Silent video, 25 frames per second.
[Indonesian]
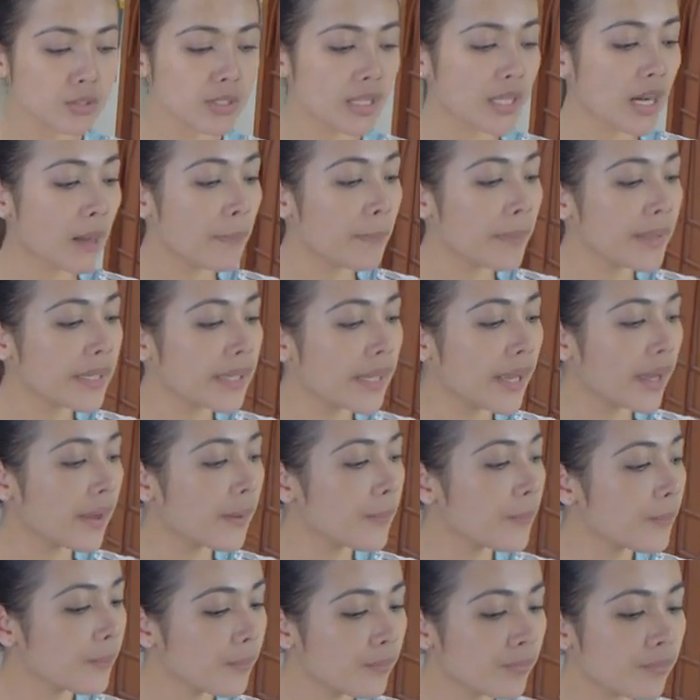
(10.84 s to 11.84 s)
Mau sarapan ya?
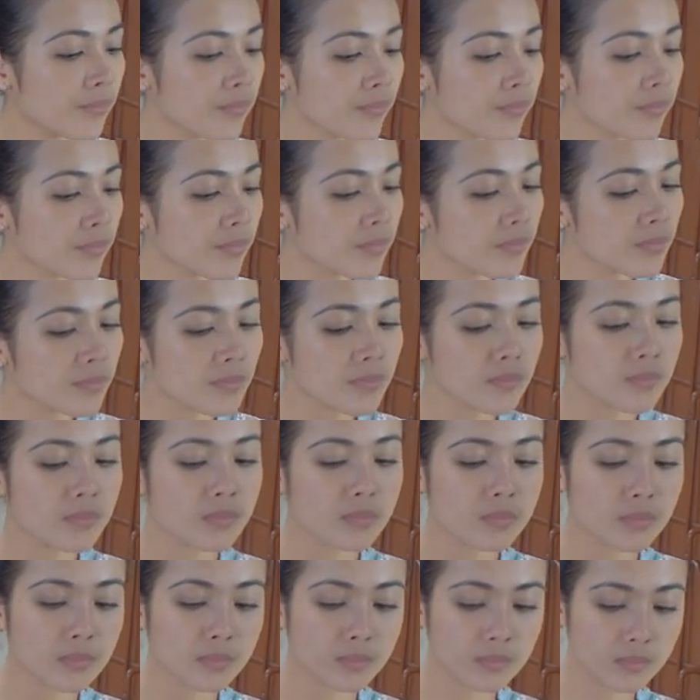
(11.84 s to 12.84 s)

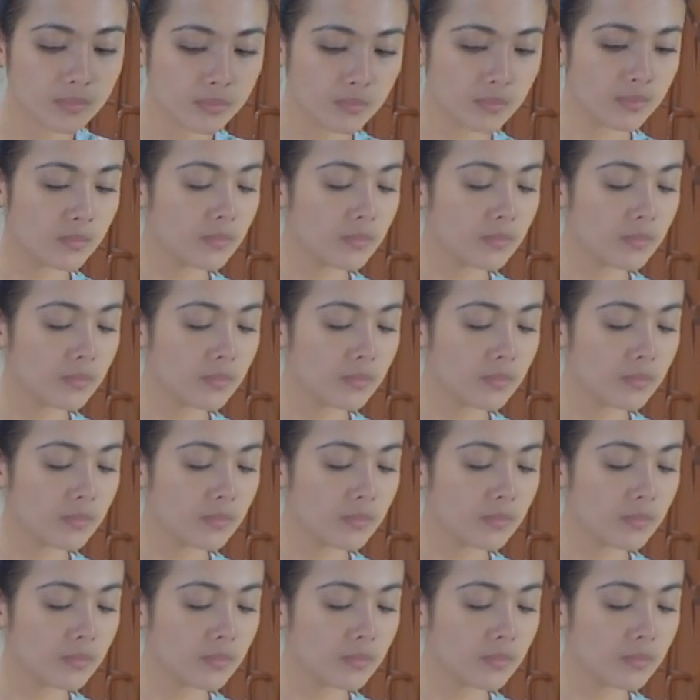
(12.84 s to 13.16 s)
Iya.